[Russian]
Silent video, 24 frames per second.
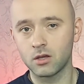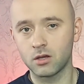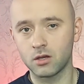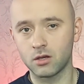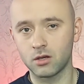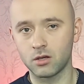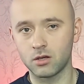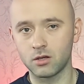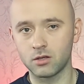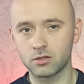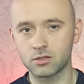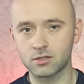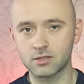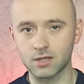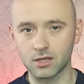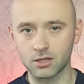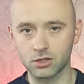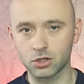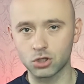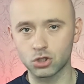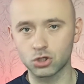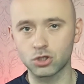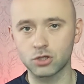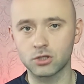э,
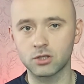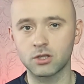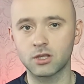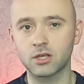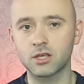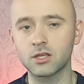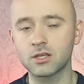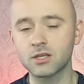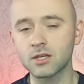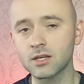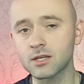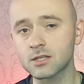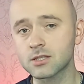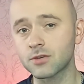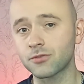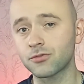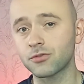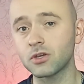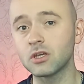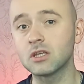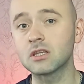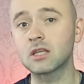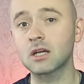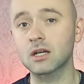центр жизненных
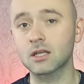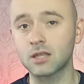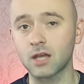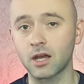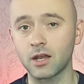интересов и так